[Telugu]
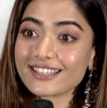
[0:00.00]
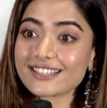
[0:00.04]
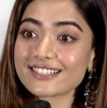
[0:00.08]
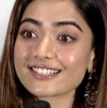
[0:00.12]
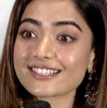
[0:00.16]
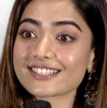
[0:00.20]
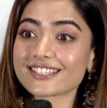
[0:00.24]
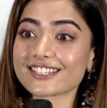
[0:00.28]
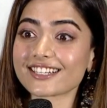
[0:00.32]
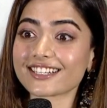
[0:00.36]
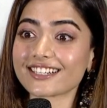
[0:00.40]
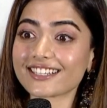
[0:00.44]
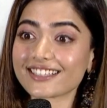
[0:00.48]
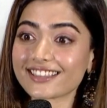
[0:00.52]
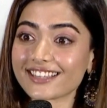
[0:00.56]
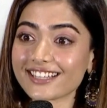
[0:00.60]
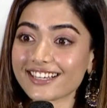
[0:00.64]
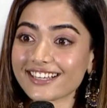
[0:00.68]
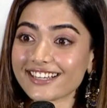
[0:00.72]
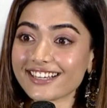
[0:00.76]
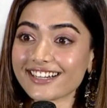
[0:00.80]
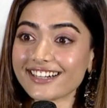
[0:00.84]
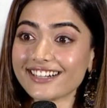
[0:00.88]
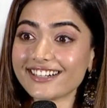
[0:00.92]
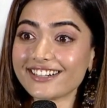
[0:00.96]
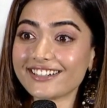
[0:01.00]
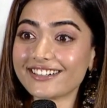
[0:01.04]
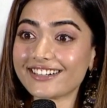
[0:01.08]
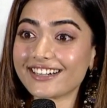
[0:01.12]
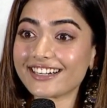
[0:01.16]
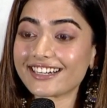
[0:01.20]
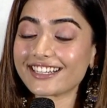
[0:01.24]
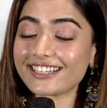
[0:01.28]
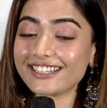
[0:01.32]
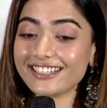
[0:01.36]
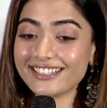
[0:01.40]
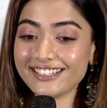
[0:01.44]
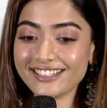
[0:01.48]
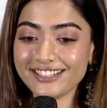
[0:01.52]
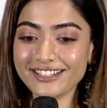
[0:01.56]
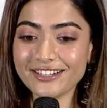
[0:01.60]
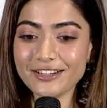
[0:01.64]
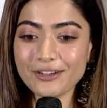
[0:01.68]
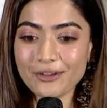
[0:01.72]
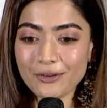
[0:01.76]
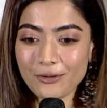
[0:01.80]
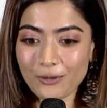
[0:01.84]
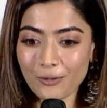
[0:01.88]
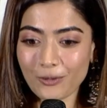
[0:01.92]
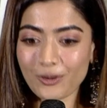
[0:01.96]
థింగ్స్ జరుగుతాయా అంటే
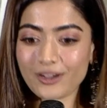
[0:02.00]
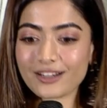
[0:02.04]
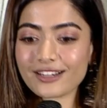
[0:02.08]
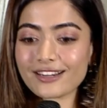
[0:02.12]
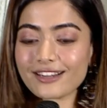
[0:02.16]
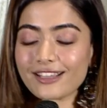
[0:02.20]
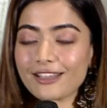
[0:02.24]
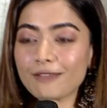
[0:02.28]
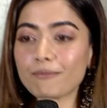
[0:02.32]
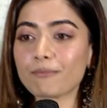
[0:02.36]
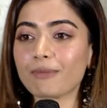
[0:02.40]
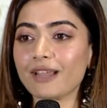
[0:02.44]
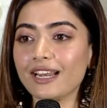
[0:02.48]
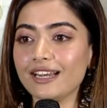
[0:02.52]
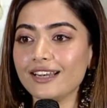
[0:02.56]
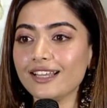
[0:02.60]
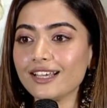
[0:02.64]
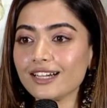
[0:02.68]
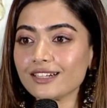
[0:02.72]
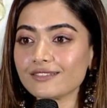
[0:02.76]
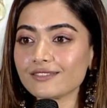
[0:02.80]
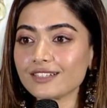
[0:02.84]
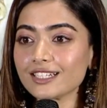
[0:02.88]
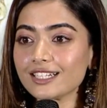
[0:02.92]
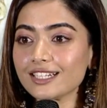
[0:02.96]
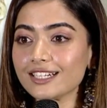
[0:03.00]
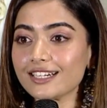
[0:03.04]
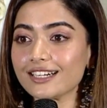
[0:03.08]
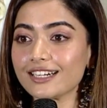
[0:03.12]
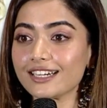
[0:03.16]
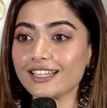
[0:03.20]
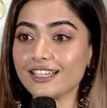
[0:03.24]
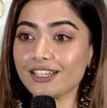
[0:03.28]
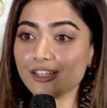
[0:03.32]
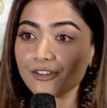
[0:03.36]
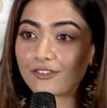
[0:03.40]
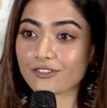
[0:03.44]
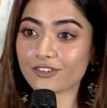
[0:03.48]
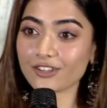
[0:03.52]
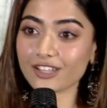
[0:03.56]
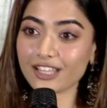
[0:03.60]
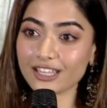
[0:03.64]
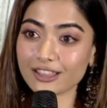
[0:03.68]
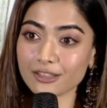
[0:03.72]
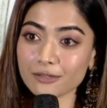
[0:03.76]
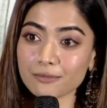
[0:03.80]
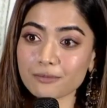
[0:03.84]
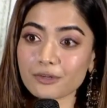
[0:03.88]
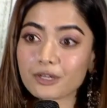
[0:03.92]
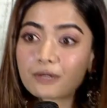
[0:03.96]
ఒక్కరికి పెళ్ళి అవ్వాలంటే యూ హెవ్ టు
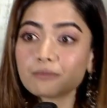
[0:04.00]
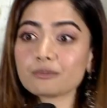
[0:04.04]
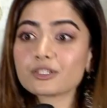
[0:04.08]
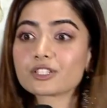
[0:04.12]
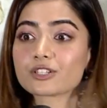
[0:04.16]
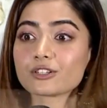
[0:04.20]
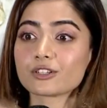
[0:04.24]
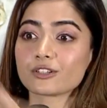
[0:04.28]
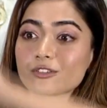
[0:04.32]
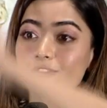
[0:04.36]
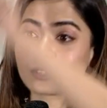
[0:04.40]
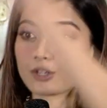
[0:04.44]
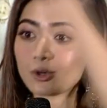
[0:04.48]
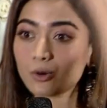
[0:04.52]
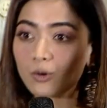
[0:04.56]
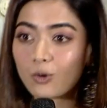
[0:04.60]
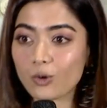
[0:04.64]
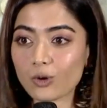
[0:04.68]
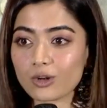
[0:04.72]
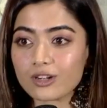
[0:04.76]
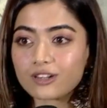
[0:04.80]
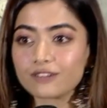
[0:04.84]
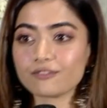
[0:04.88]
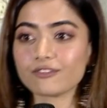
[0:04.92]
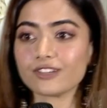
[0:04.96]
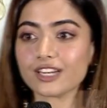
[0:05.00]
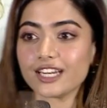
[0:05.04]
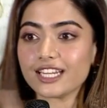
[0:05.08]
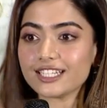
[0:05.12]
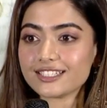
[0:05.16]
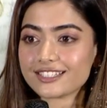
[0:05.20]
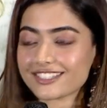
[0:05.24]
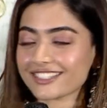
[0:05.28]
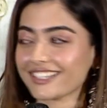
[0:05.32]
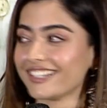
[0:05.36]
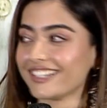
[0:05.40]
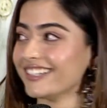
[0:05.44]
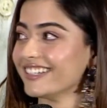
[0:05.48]
గెట్ ద పర్మిషన్ ఆఫ్ ద హోల్ విలేజ్